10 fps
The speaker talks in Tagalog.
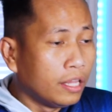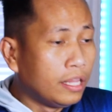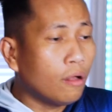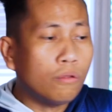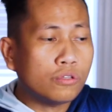
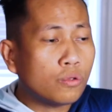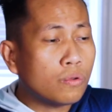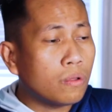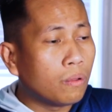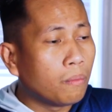They
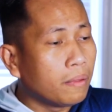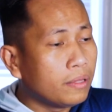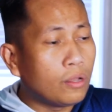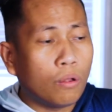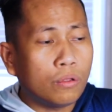also
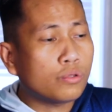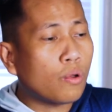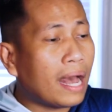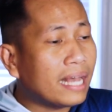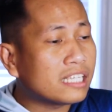they
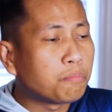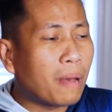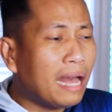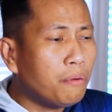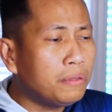also ask
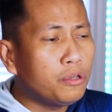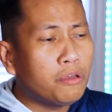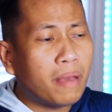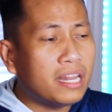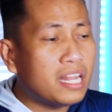paano daw
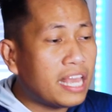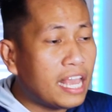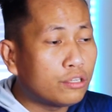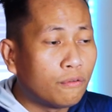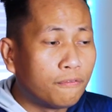yung
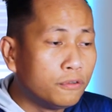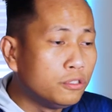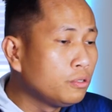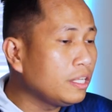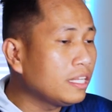medication food
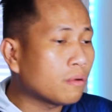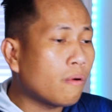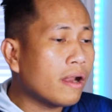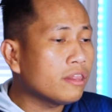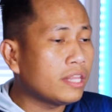during the
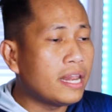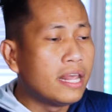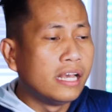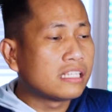quarantine.